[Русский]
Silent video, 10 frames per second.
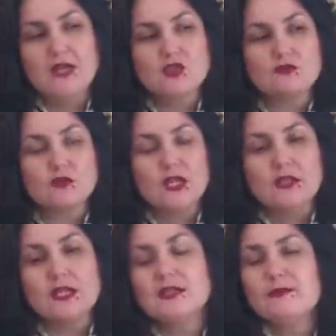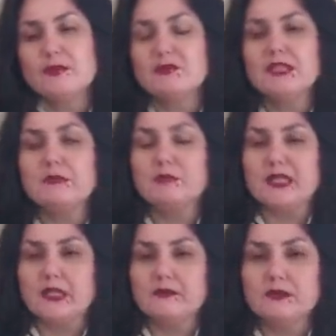что вот так, например,
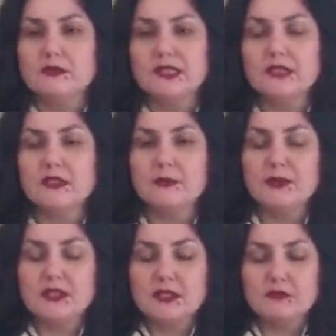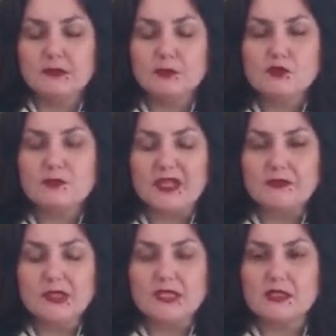неправильно, да, опять-таки вопрос
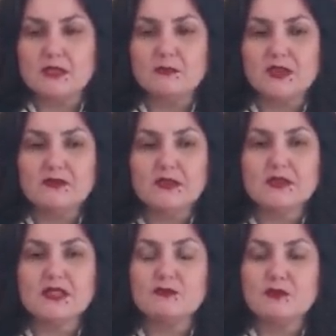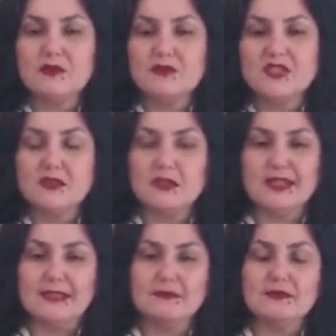правильности и неправильности в
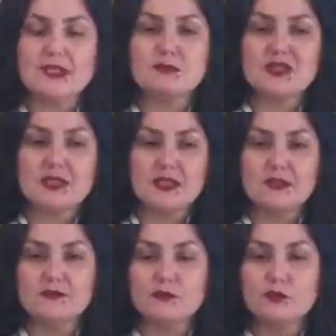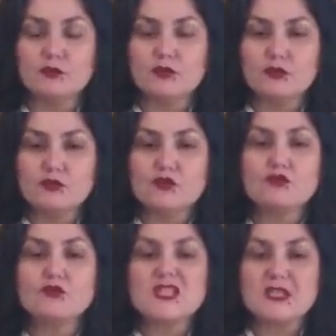поведении, в воспитании, в культуре, то,
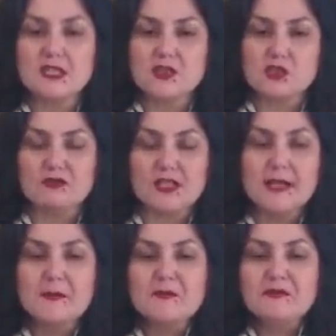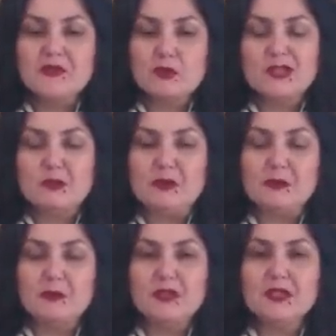что сдерживало. На какой-то
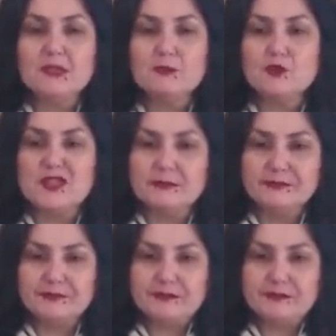момент, допустим,